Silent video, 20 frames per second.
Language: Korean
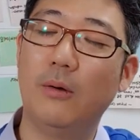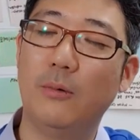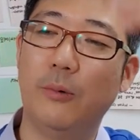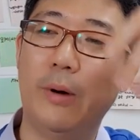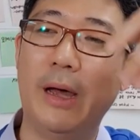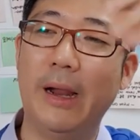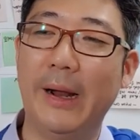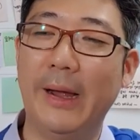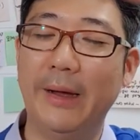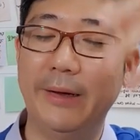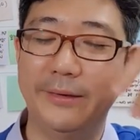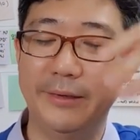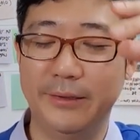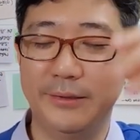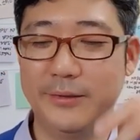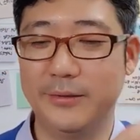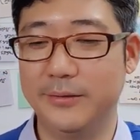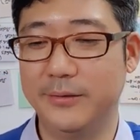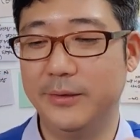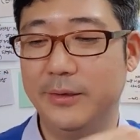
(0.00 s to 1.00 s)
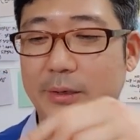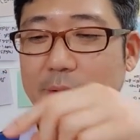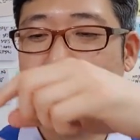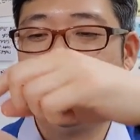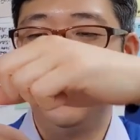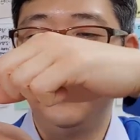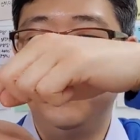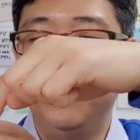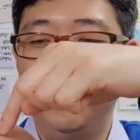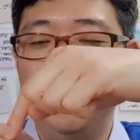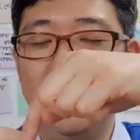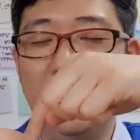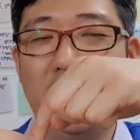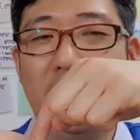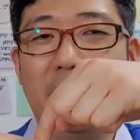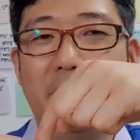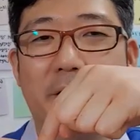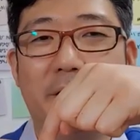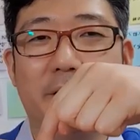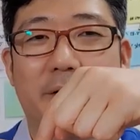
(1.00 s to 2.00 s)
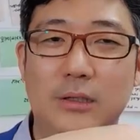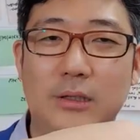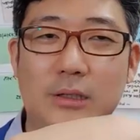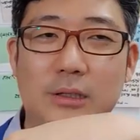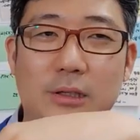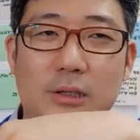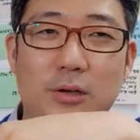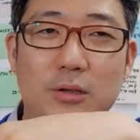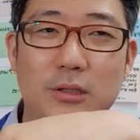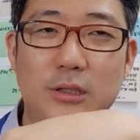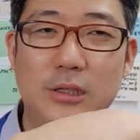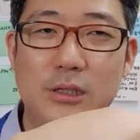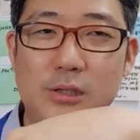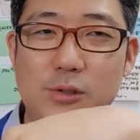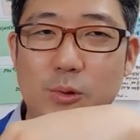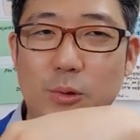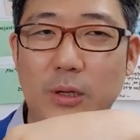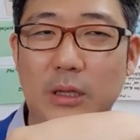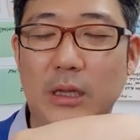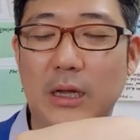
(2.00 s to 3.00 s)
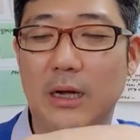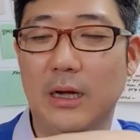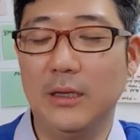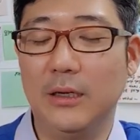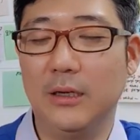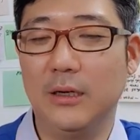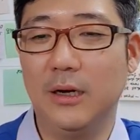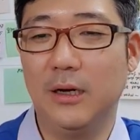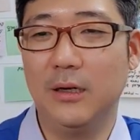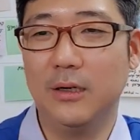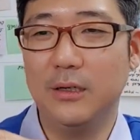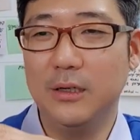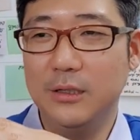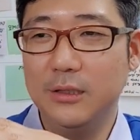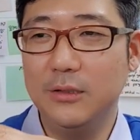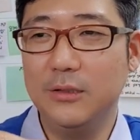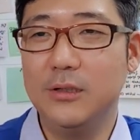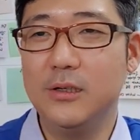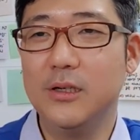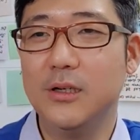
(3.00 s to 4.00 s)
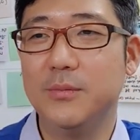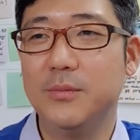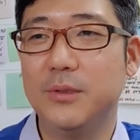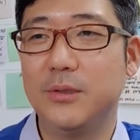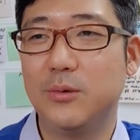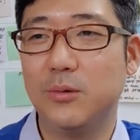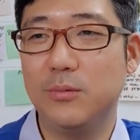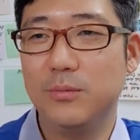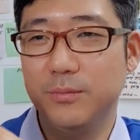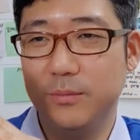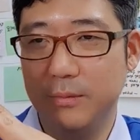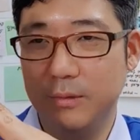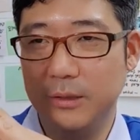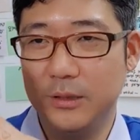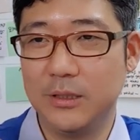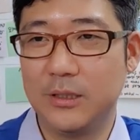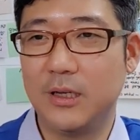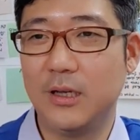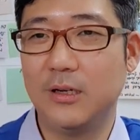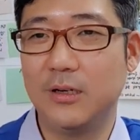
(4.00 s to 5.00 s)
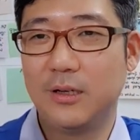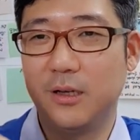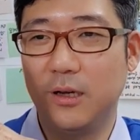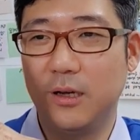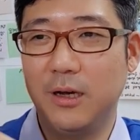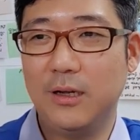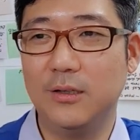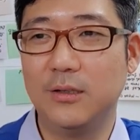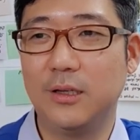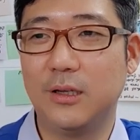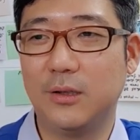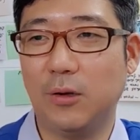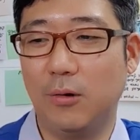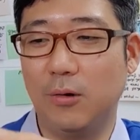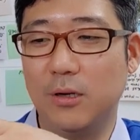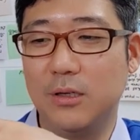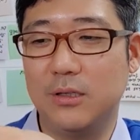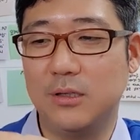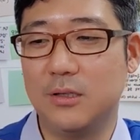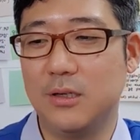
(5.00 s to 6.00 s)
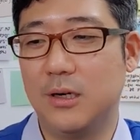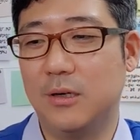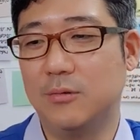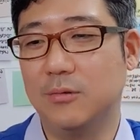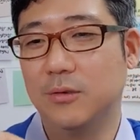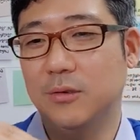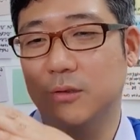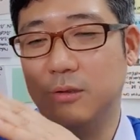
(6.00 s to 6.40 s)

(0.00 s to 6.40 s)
와라 그래서 이 뒤에 이 선실 쪽에다 가니까 흔들림이 조금 이렇게 이렇게 하는 게 덜해지더라고요.